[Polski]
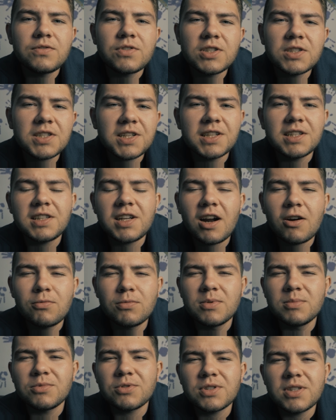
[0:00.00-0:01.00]
Wszystkie
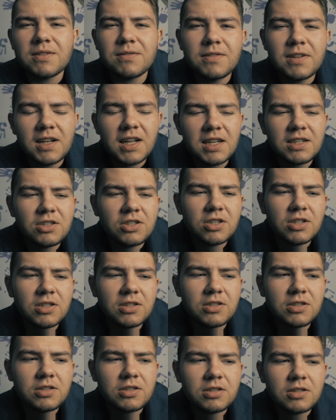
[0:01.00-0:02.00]
traumy można
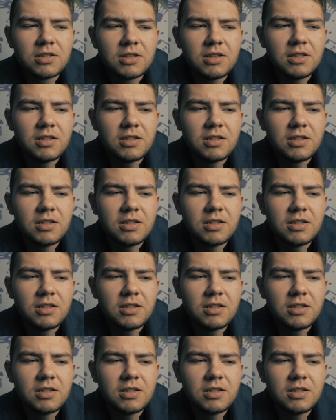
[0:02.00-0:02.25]
wyleczyć